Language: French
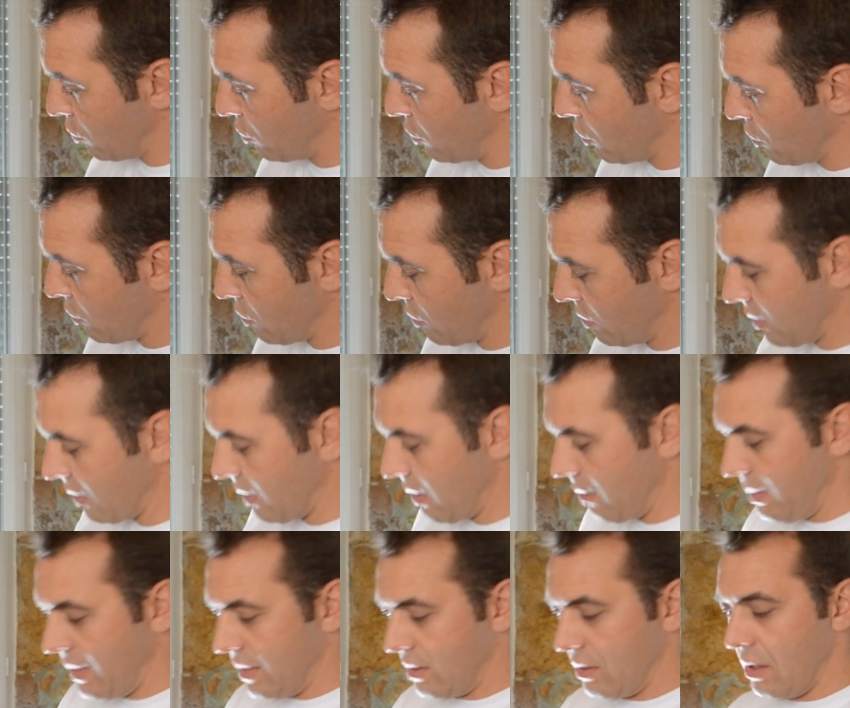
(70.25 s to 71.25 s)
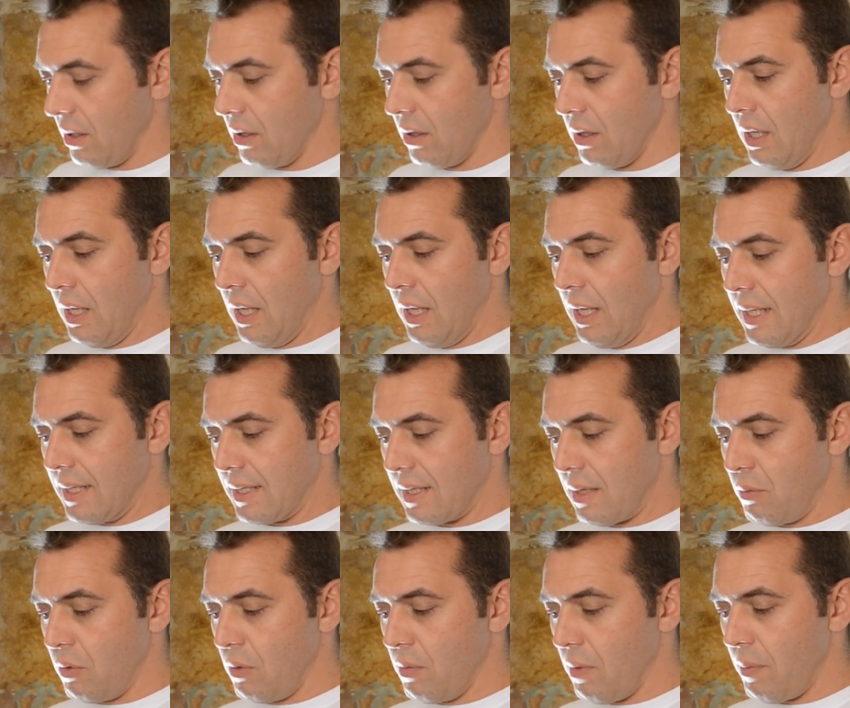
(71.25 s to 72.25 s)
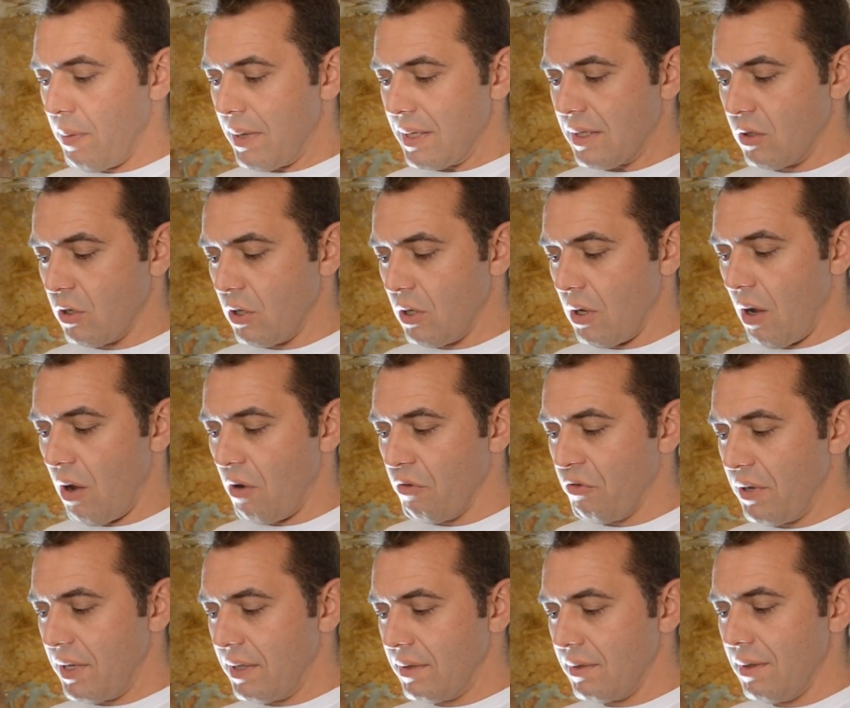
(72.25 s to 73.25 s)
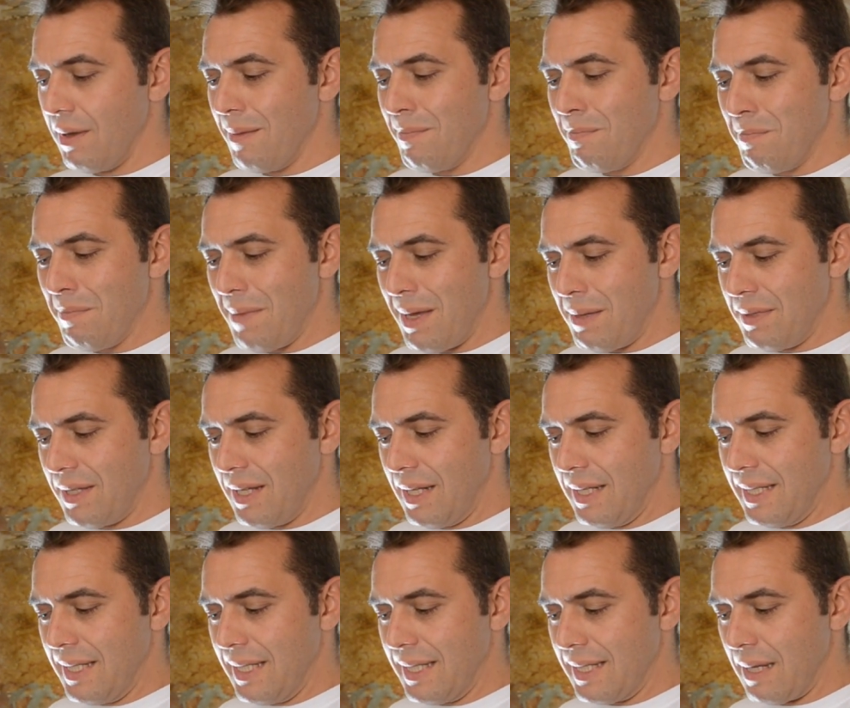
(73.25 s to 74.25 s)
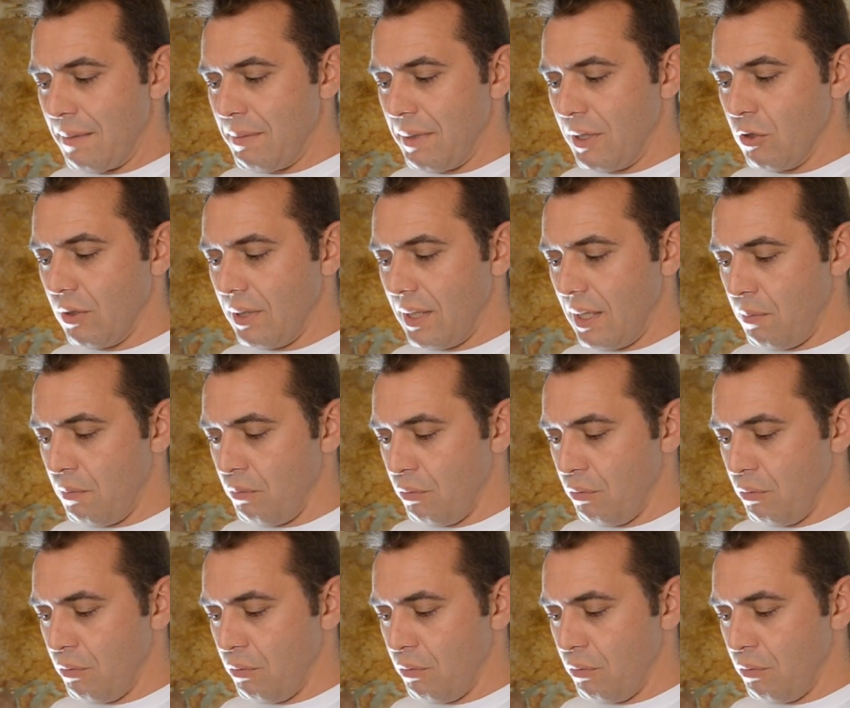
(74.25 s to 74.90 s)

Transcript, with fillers: 2 dans l'émetteur, simplement parce que, en fait, même si le système est donné